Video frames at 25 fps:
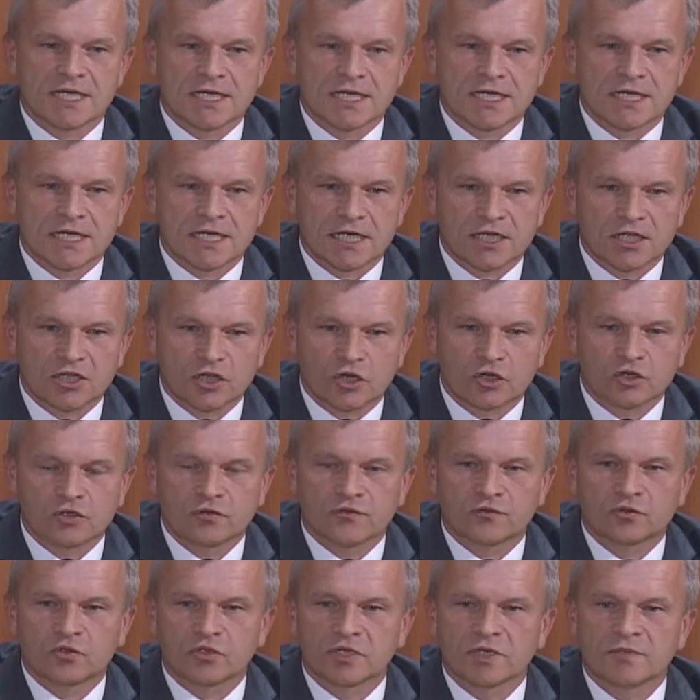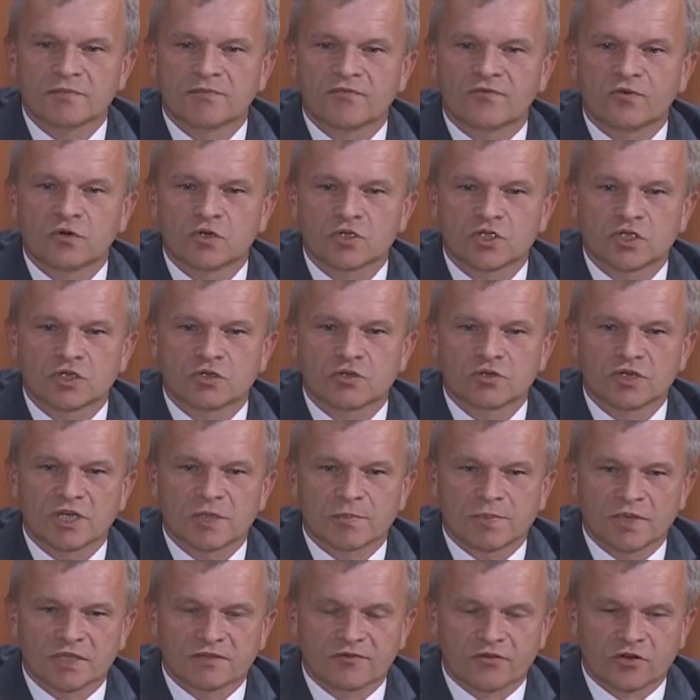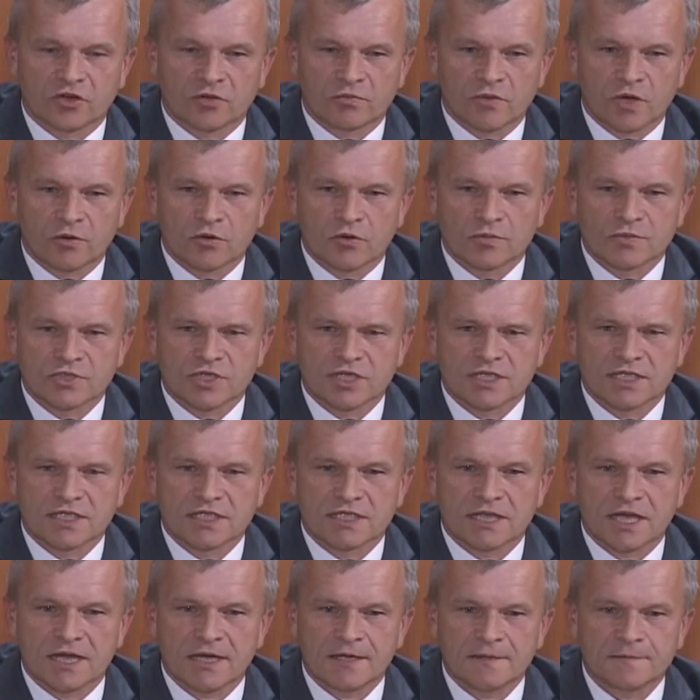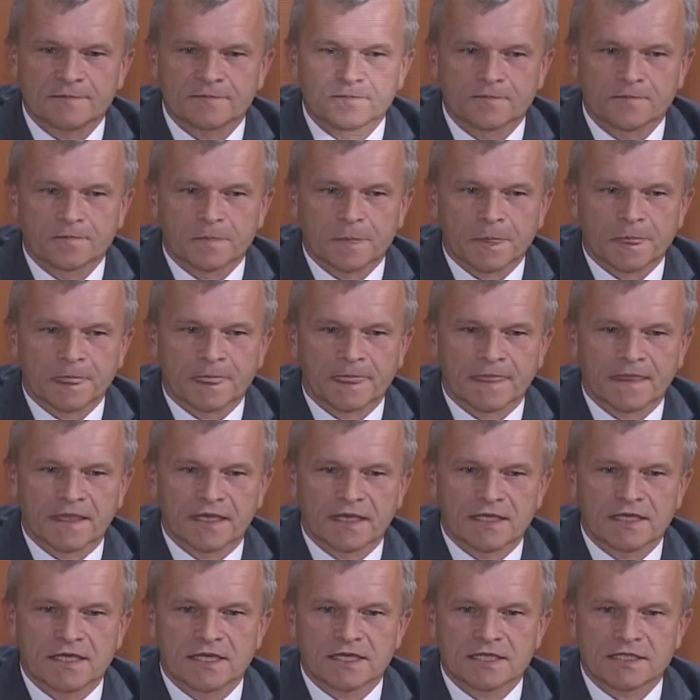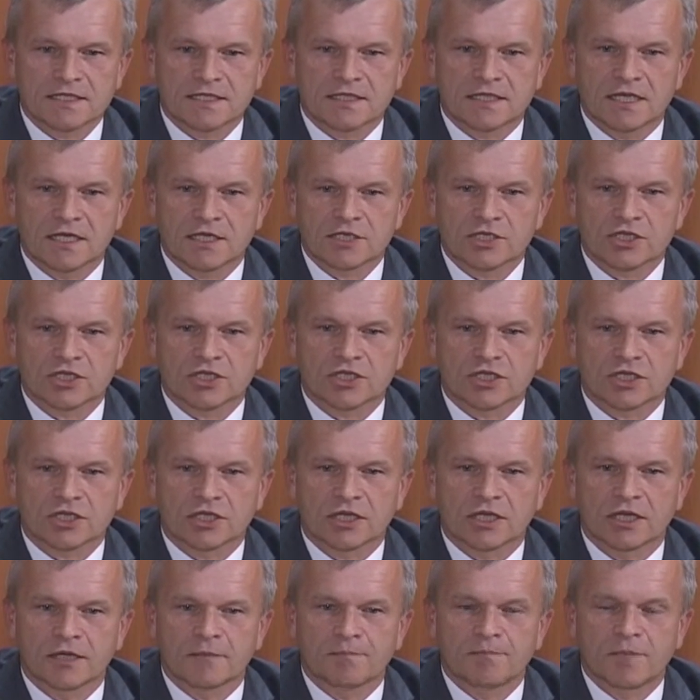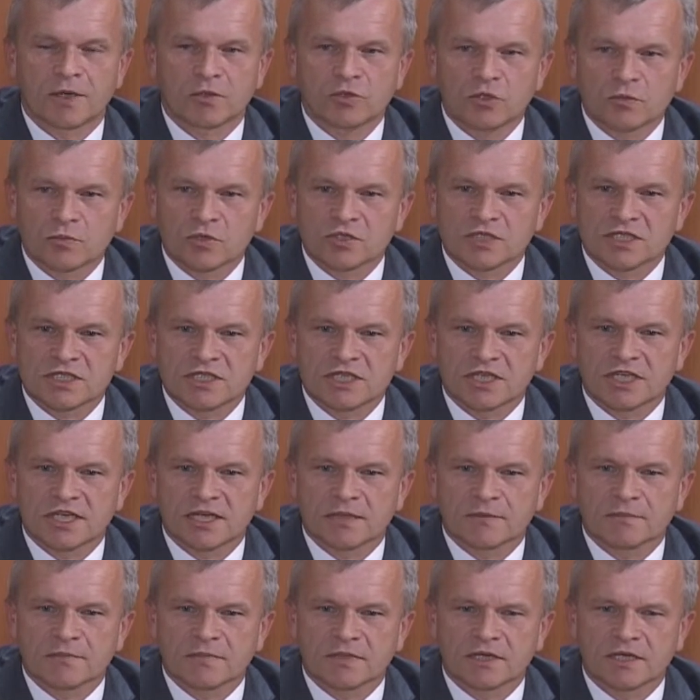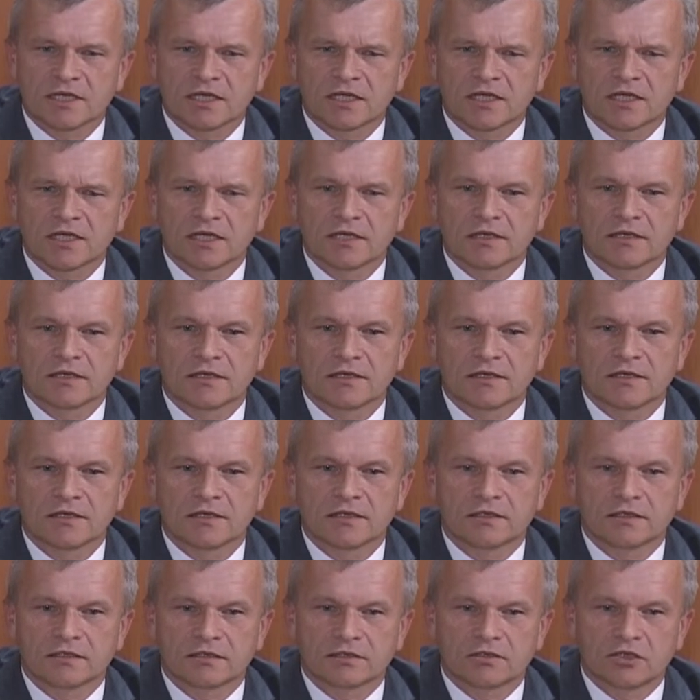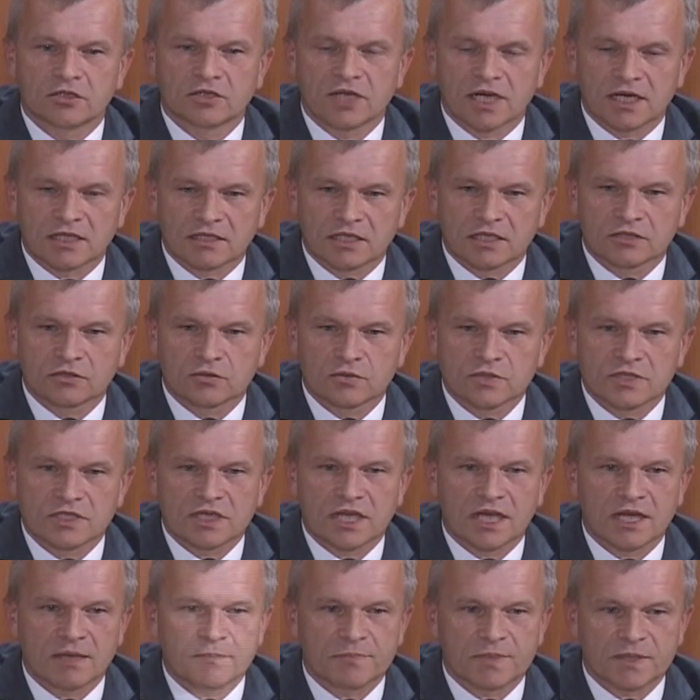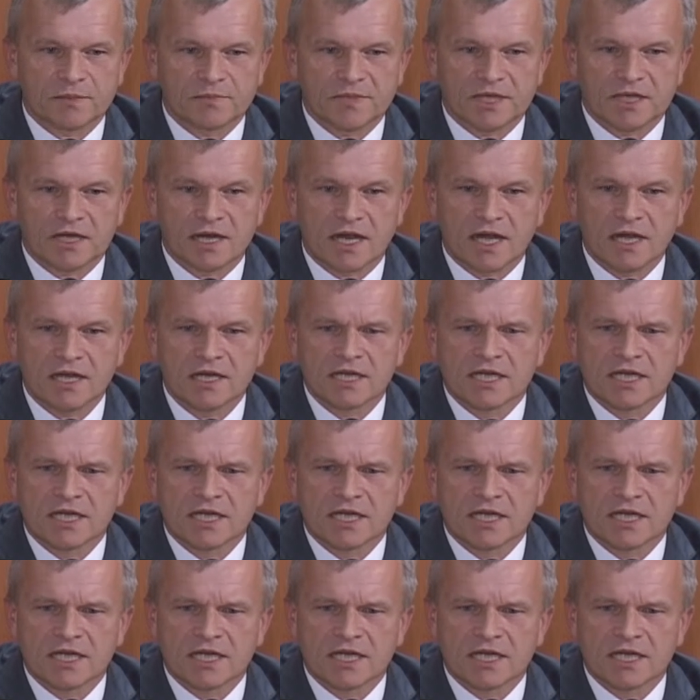regionu, w którym funkcjonuje Platforma Łomżyńska jest też e, pełnomocnikiem e, e, Donalda Tuska, premiera,